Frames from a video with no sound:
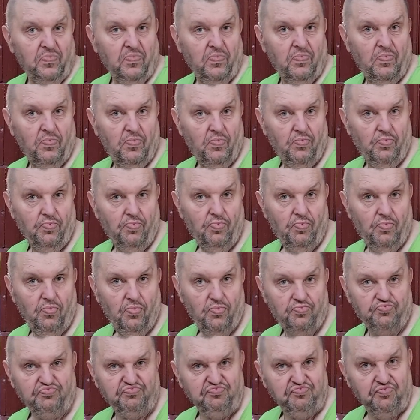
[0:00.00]
No tak,
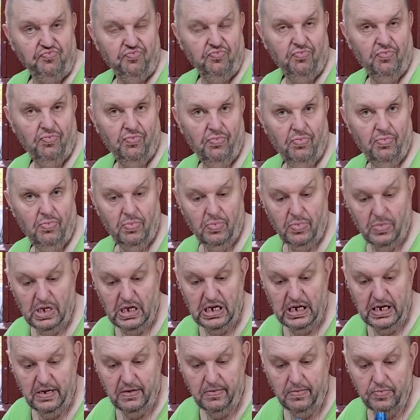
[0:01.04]
no. Już nie jednego
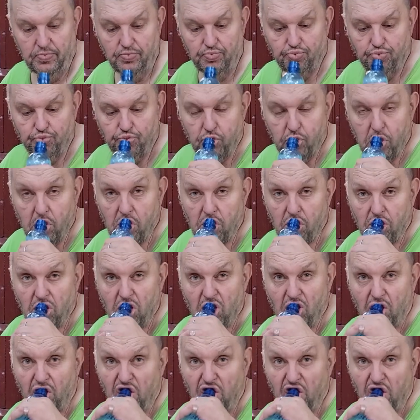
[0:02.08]
pewnie tak załatwiłeś.